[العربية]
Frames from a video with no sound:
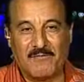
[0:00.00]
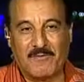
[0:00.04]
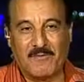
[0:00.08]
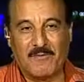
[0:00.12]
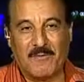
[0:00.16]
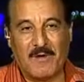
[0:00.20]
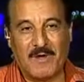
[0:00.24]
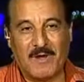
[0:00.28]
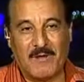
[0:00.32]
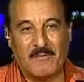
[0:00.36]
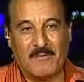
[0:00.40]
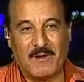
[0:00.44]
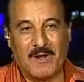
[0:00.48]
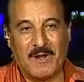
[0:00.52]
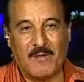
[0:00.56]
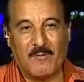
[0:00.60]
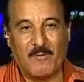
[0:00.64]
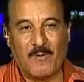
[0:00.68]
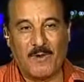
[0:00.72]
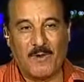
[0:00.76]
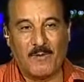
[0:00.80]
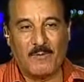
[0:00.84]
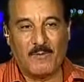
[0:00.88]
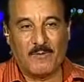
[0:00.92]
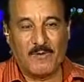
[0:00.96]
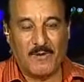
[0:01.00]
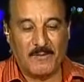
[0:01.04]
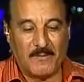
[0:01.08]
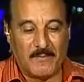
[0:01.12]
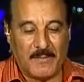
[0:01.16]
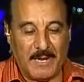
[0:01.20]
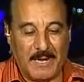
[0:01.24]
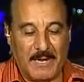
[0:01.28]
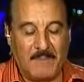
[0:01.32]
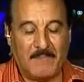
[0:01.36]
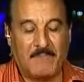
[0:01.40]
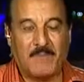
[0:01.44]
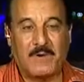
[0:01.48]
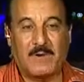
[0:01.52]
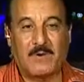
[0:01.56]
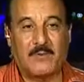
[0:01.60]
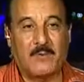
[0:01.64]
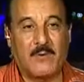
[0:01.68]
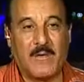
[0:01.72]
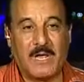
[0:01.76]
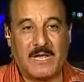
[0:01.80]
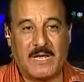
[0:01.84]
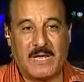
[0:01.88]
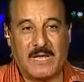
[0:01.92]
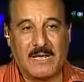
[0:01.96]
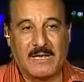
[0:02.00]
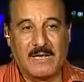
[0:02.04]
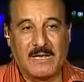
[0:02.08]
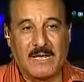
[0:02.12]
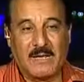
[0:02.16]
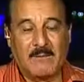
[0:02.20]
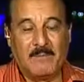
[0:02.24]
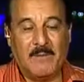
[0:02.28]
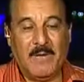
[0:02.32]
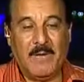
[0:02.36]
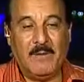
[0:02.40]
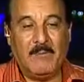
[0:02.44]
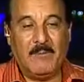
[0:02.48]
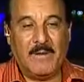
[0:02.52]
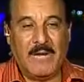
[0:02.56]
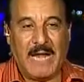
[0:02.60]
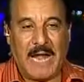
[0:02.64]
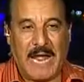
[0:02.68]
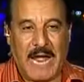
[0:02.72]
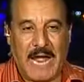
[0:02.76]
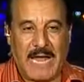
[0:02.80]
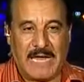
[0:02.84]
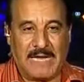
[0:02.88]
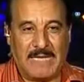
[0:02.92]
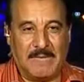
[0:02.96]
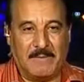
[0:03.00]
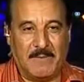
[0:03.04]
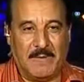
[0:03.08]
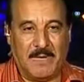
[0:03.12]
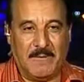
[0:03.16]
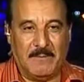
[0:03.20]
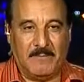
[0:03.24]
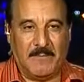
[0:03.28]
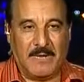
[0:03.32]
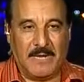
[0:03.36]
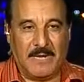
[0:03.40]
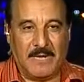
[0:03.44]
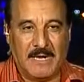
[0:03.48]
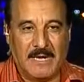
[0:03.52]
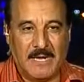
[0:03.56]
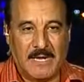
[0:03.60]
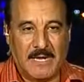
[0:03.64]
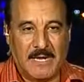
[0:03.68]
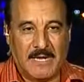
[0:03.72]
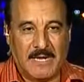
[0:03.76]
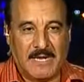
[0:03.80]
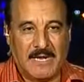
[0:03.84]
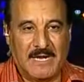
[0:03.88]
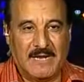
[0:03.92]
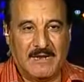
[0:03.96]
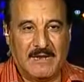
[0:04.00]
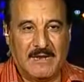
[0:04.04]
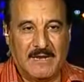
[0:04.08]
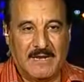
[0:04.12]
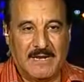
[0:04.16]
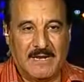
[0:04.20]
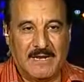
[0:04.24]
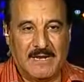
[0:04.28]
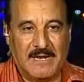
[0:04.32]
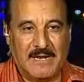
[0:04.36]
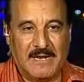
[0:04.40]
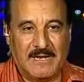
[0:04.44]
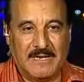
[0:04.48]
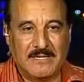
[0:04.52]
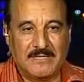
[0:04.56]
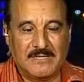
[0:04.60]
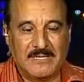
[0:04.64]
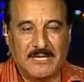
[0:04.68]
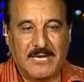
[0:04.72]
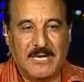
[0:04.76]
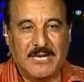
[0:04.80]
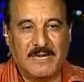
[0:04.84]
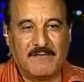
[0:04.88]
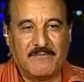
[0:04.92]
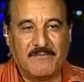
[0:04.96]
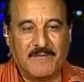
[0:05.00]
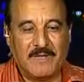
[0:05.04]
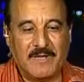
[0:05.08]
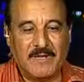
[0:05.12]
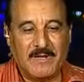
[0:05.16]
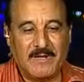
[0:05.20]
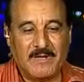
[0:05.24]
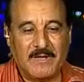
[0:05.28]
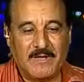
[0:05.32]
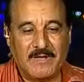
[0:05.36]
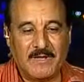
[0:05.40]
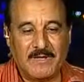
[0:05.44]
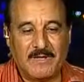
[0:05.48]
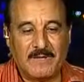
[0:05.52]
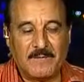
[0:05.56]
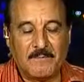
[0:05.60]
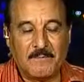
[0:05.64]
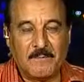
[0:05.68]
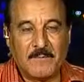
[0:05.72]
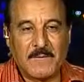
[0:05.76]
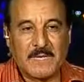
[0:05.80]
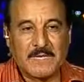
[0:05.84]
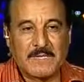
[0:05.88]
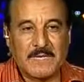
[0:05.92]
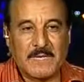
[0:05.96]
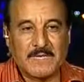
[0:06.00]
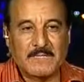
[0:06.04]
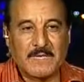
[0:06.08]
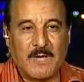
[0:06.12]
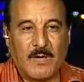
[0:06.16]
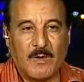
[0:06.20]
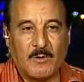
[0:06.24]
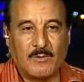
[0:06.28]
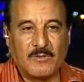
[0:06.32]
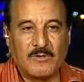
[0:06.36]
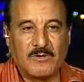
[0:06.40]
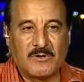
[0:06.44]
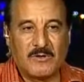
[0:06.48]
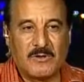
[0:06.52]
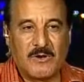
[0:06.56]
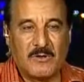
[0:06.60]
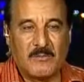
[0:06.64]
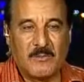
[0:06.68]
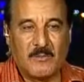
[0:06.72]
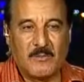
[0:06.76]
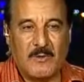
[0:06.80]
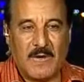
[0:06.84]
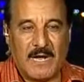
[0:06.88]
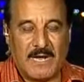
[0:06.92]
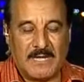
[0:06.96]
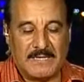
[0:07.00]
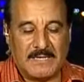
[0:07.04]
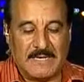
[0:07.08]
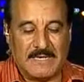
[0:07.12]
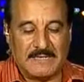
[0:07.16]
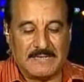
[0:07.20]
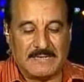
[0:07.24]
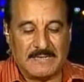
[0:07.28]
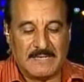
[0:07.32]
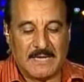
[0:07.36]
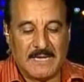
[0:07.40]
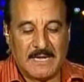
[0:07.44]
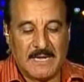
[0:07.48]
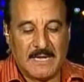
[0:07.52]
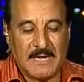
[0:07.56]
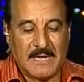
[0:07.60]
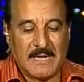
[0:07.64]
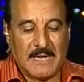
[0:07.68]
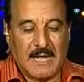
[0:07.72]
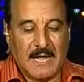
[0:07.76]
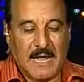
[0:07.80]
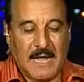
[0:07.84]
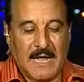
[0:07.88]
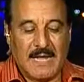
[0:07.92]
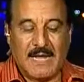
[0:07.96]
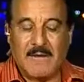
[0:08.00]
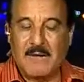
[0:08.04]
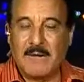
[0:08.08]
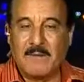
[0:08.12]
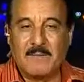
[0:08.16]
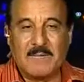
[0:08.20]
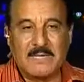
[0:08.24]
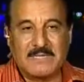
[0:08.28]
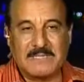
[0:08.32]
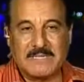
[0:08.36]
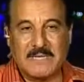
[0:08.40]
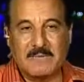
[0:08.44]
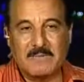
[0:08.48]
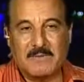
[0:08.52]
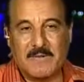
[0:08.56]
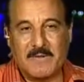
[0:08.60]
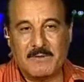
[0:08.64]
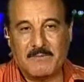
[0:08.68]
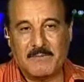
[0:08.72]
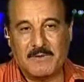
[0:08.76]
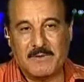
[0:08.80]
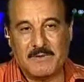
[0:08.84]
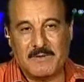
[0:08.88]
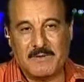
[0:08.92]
المقام الاول وبحب الروايه بحب الحكي بحب ال... ال... ال... الشيء اللي فيه آه، تصاعد درامي واحداث انا لم استمتع ب